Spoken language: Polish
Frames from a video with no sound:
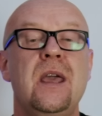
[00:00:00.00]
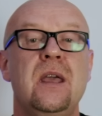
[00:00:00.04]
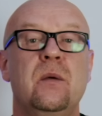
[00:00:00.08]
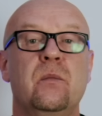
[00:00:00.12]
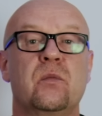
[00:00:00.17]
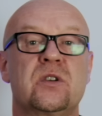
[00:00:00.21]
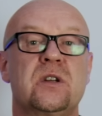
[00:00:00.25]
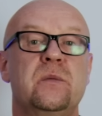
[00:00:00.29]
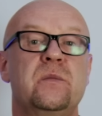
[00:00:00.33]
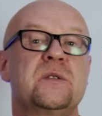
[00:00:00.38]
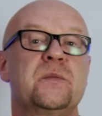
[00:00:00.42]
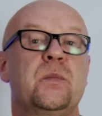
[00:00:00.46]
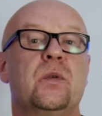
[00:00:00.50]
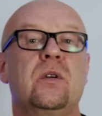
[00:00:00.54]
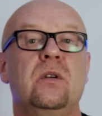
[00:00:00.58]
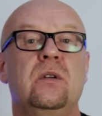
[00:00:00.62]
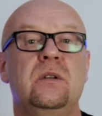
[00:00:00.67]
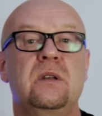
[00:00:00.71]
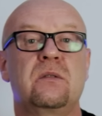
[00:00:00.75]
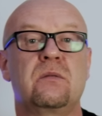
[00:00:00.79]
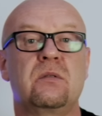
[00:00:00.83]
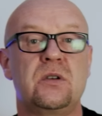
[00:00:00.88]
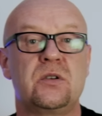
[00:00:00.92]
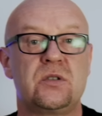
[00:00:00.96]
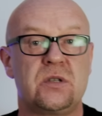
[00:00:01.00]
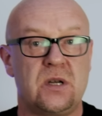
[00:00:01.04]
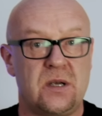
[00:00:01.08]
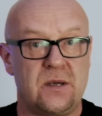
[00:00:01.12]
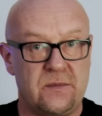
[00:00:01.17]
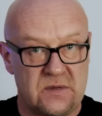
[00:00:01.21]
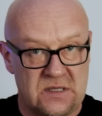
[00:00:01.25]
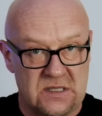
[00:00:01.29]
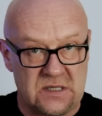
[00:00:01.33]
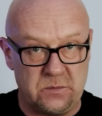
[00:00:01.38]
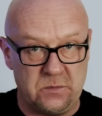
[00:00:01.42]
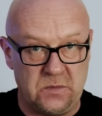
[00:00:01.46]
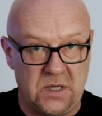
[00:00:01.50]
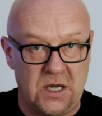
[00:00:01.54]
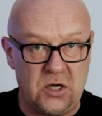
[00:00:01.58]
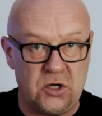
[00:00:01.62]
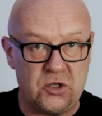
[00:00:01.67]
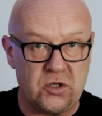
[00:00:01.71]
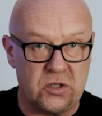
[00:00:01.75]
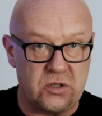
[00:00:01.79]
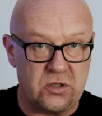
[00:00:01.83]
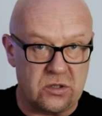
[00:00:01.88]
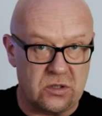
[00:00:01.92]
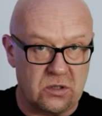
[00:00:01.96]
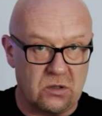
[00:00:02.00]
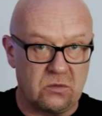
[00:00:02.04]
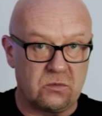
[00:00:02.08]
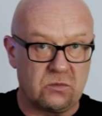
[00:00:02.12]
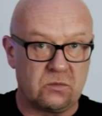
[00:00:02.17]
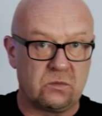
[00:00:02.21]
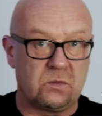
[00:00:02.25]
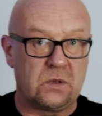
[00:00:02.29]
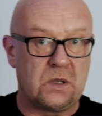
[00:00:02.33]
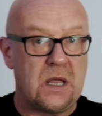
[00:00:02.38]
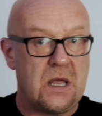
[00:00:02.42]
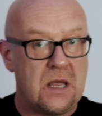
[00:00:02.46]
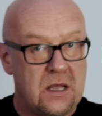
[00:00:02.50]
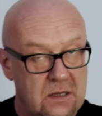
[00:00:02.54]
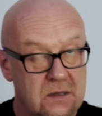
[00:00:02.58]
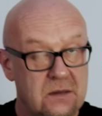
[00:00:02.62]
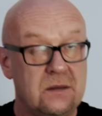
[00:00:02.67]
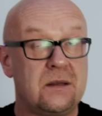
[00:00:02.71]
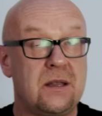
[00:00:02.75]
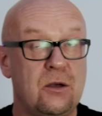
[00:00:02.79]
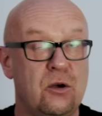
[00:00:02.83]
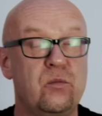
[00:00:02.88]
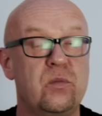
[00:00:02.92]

możemy spokojnie to jeszcze zmniejszyć tą te